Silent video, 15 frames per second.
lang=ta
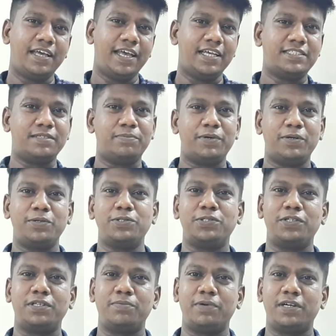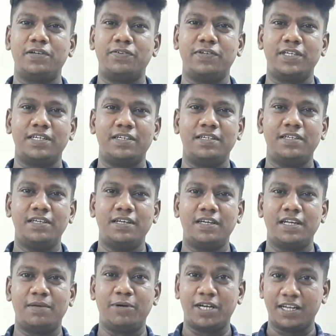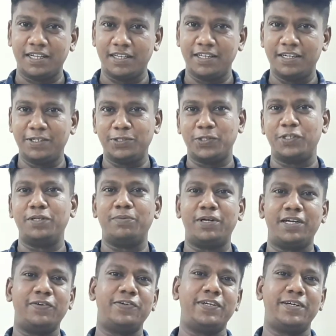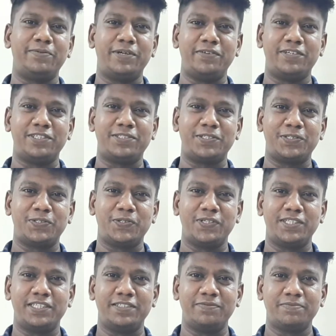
ஏசப்பாவுக்கு சொந்தமானவங்க நம்ம கர்த்தருக்கு சொந்தமானவங்க அப்படின்னு வசனம் சொல்லுது